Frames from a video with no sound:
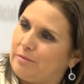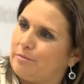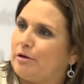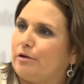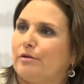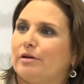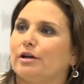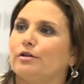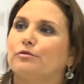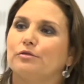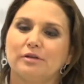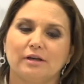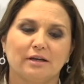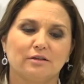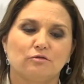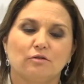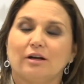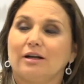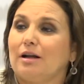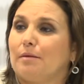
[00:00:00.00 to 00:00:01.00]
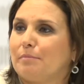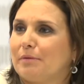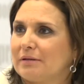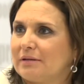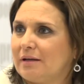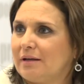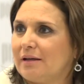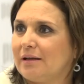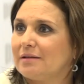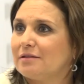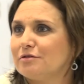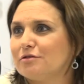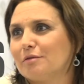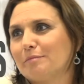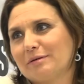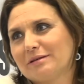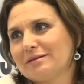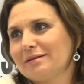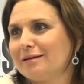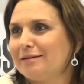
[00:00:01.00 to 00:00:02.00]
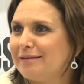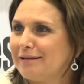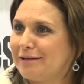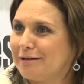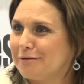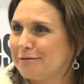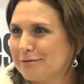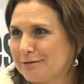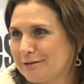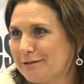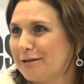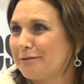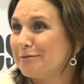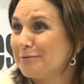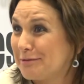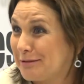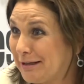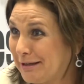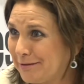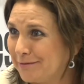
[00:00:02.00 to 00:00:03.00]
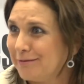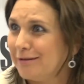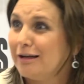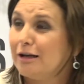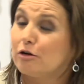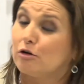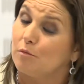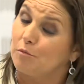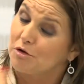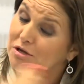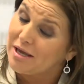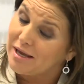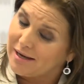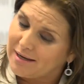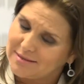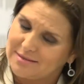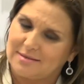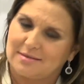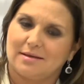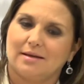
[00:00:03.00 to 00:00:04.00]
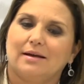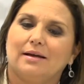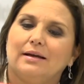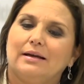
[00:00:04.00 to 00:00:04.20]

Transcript: Porque no es que tú llegues, toques la puerta y le digas, señor presidente, quiero contratar con usted, ¿no? ¿Cómo llegas?